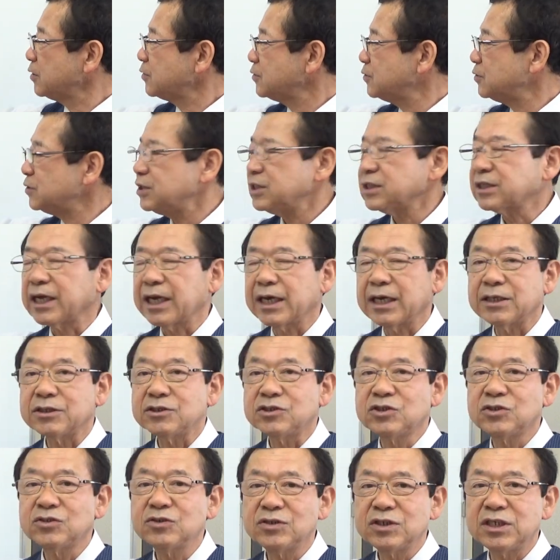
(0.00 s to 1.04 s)
9時から
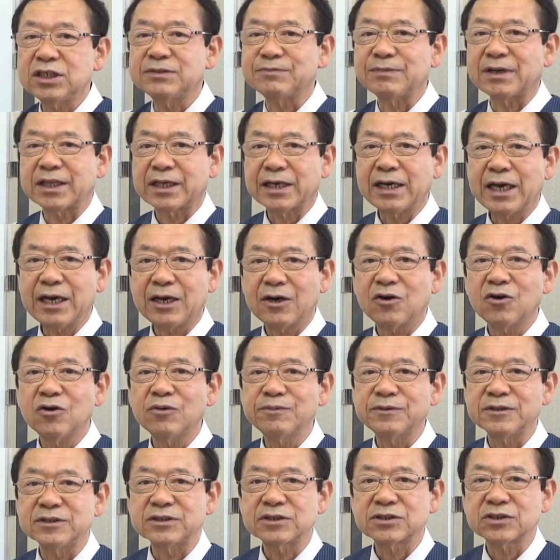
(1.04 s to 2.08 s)
12時までが
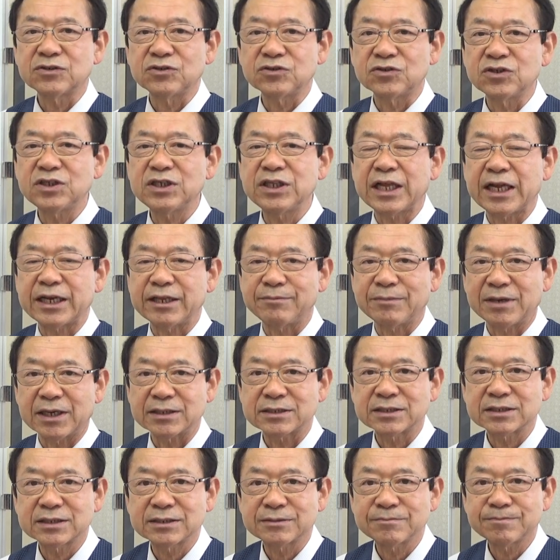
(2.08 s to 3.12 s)
オープンスクールになりま
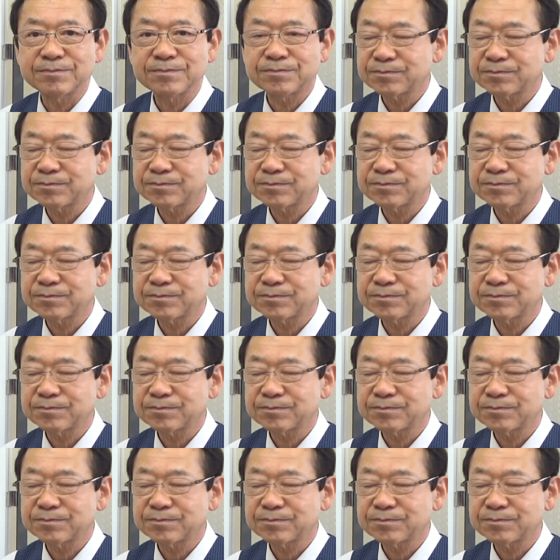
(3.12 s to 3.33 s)
す